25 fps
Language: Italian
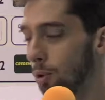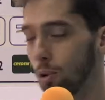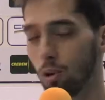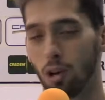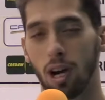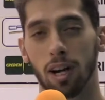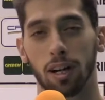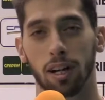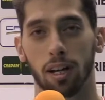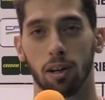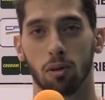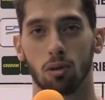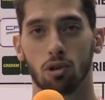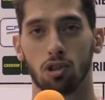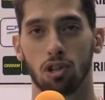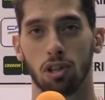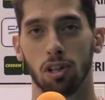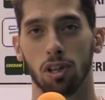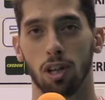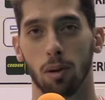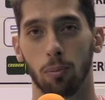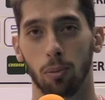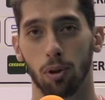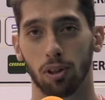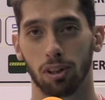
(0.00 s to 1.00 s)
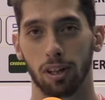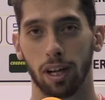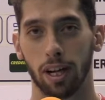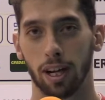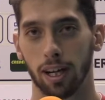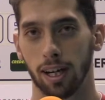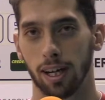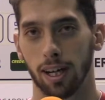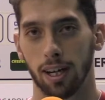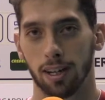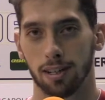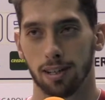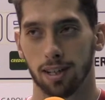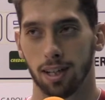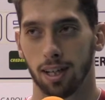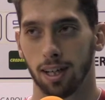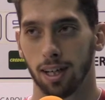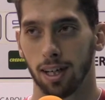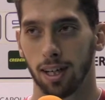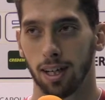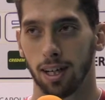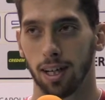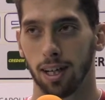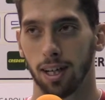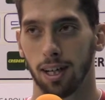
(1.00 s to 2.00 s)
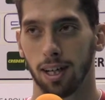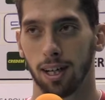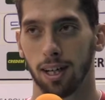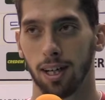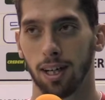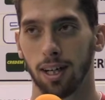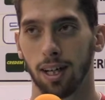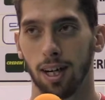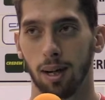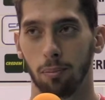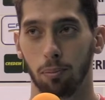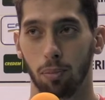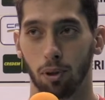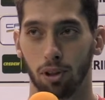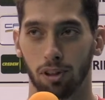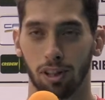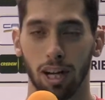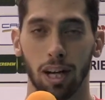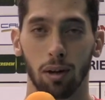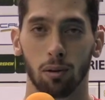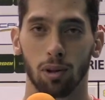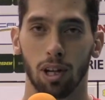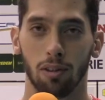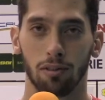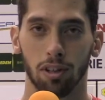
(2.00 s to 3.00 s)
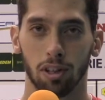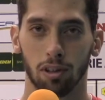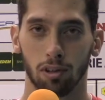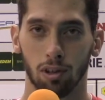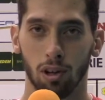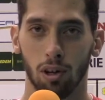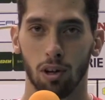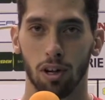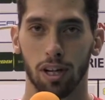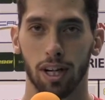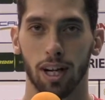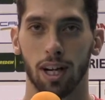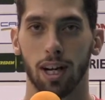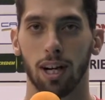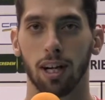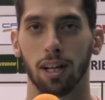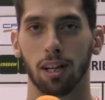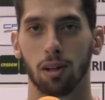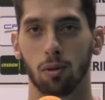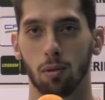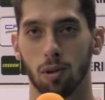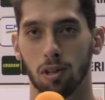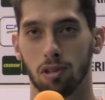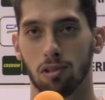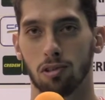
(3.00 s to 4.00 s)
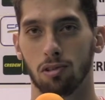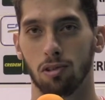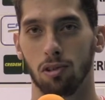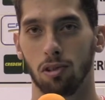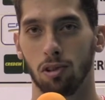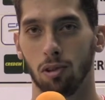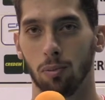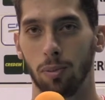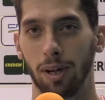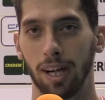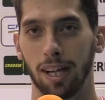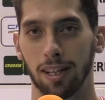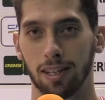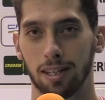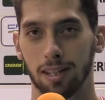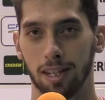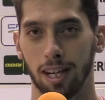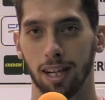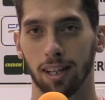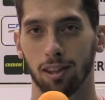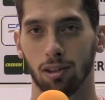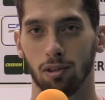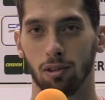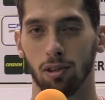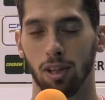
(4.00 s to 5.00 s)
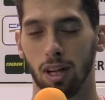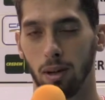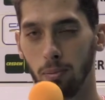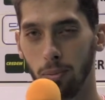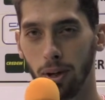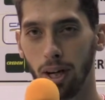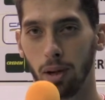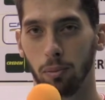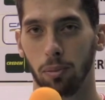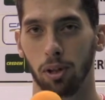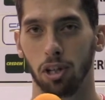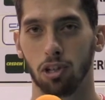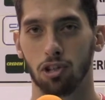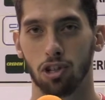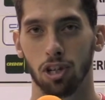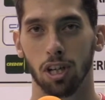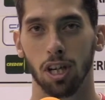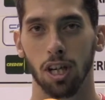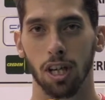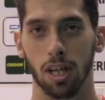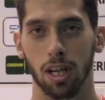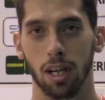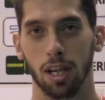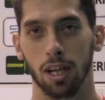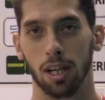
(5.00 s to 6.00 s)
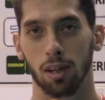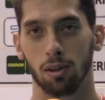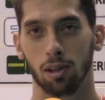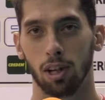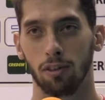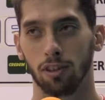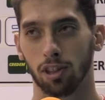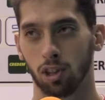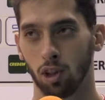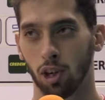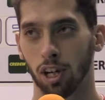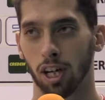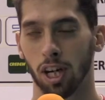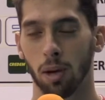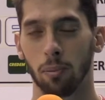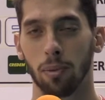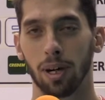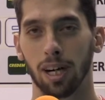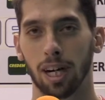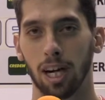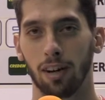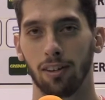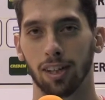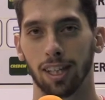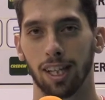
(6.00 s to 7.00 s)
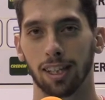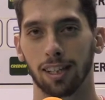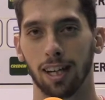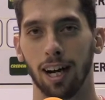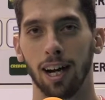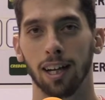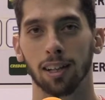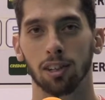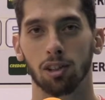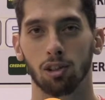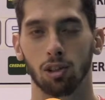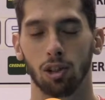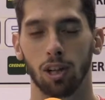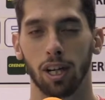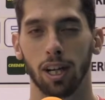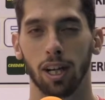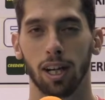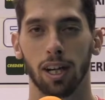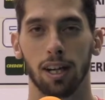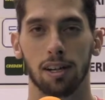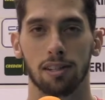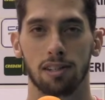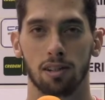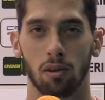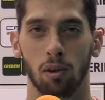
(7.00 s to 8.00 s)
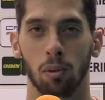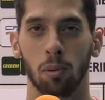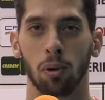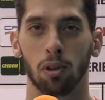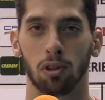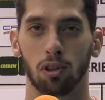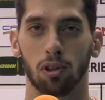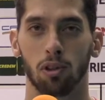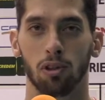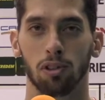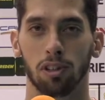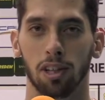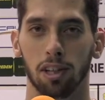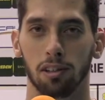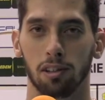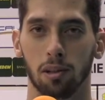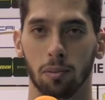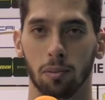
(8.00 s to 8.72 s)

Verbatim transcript: anche riusciti a portare a casa a portare una vittoria in questo palazzetto, nel Palabigi una vittoria che mancava da tanto e siamo molto contenti per